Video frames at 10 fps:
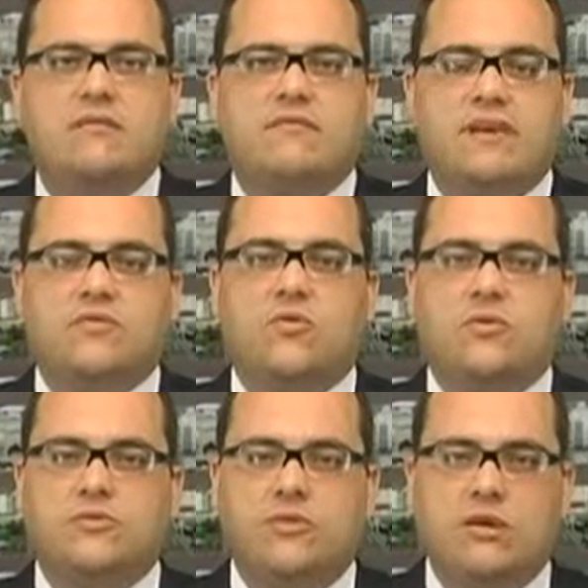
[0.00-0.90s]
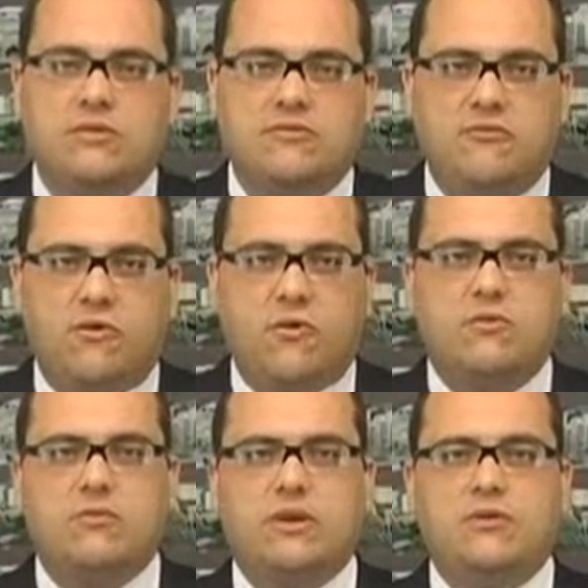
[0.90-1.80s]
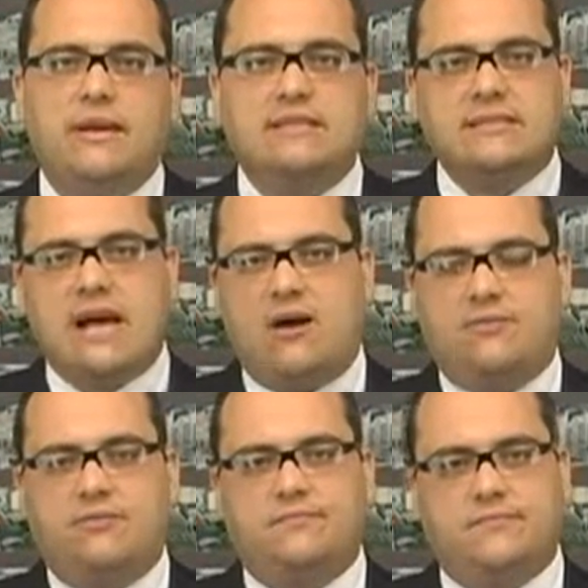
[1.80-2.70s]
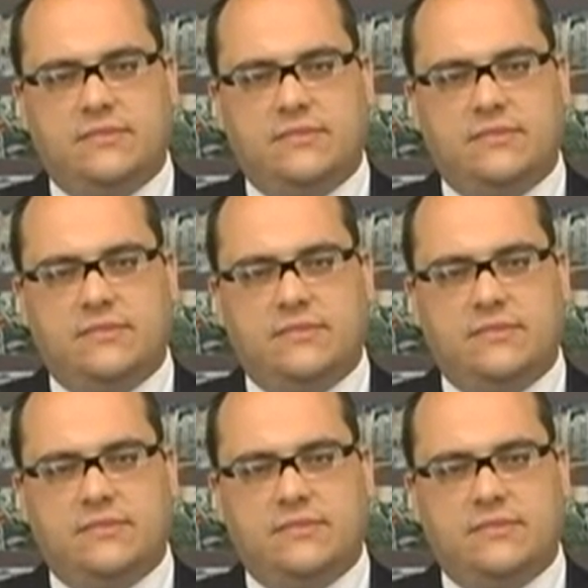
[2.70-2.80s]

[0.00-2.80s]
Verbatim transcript: fez o controle do fogo e o rescaldo.